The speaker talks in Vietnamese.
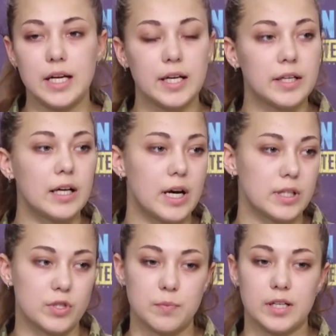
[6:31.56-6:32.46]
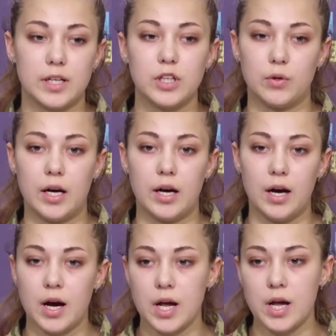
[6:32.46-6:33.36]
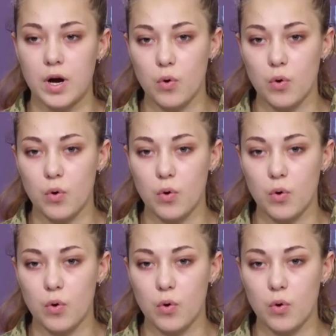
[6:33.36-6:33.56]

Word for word: hai trăm lẻ năm hệ thống phòng không,